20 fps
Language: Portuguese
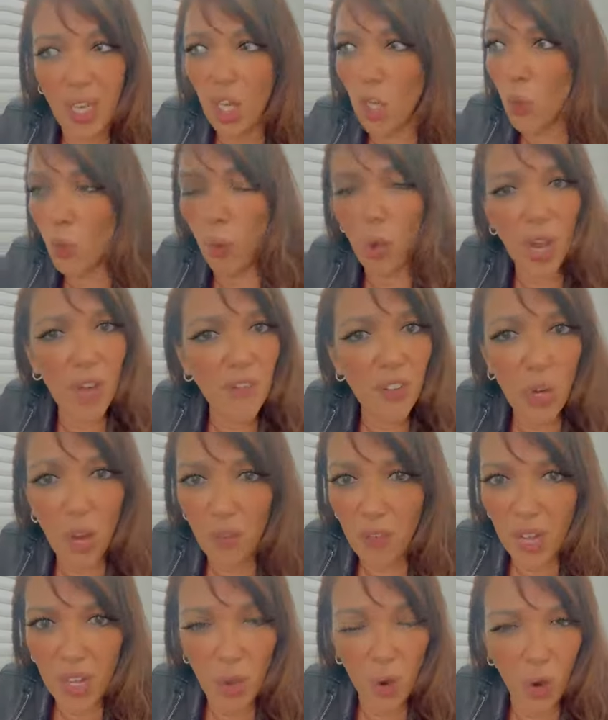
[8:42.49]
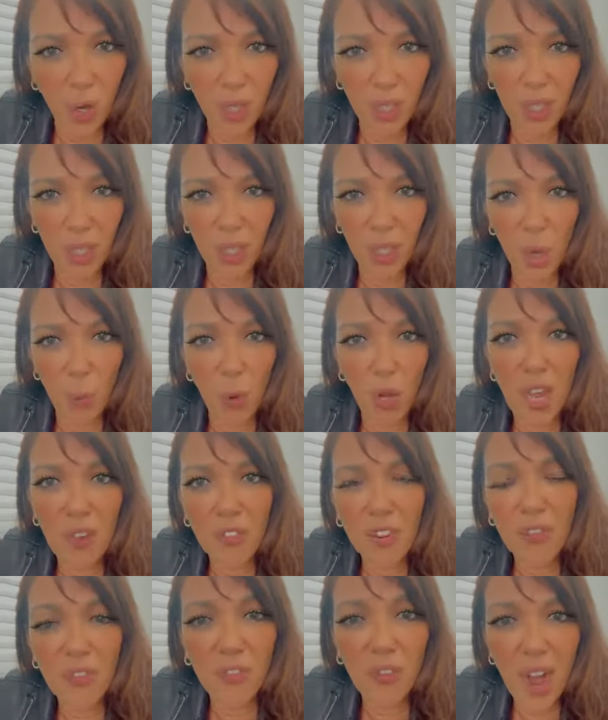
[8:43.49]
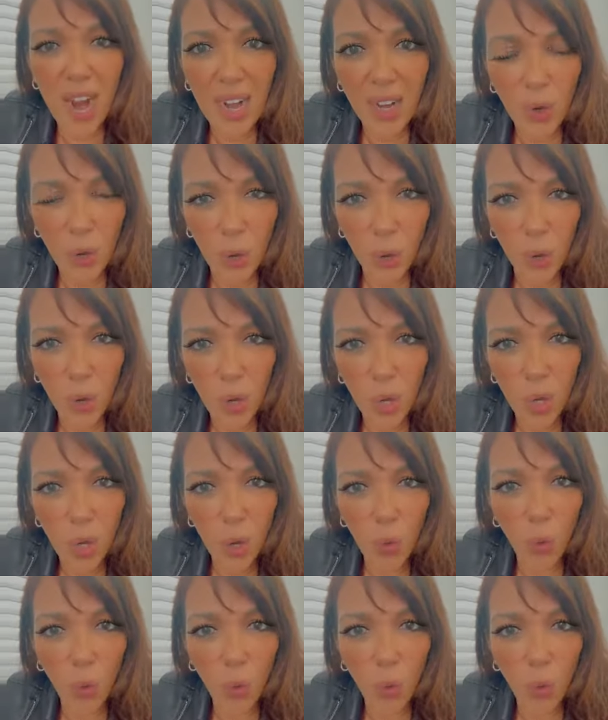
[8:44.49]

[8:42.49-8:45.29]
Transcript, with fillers: eu não morava em Nova York, eu morava em Fargo,